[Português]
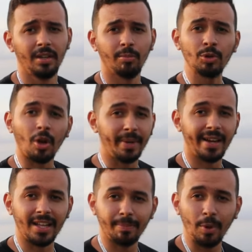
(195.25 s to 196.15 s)
Muito
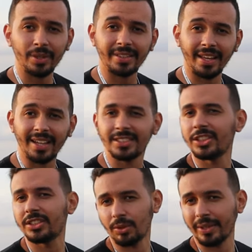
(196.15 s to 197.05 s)
obrigado por ter
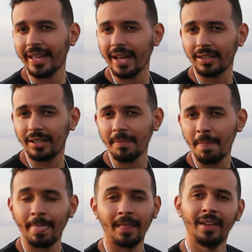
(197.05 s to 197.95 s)
assistido até aqui
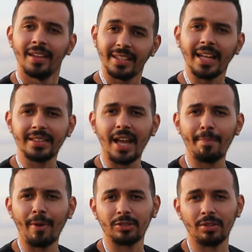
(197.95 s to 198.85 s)
e até a
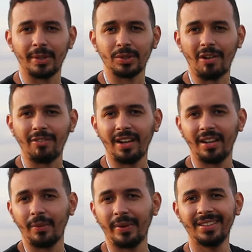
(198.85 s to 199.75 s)
próxima, pessoal.
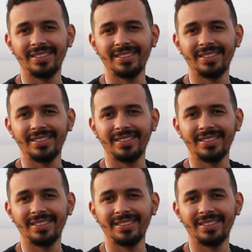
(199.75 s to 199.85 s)
Valeu e